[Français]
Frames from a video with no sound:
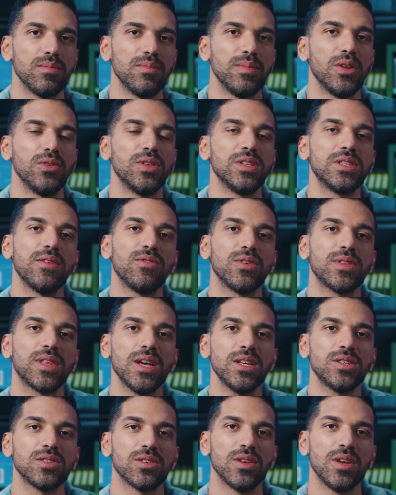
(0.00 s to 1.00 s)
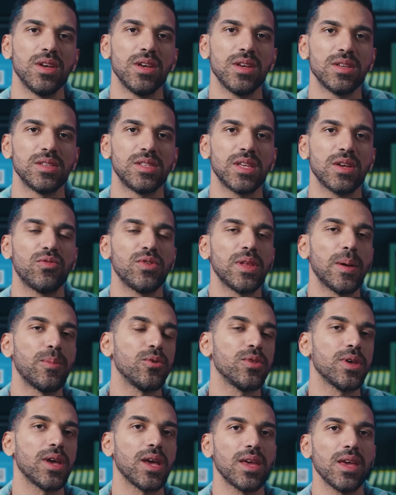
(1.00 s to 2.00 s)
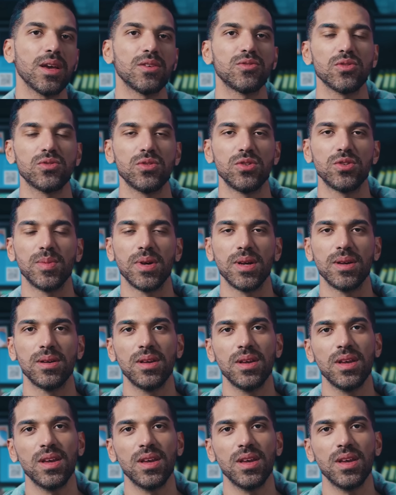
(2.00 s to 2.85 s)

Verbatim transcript: Mais le désavantage, c'est que vous n'apprendrez rien sur ce chemin.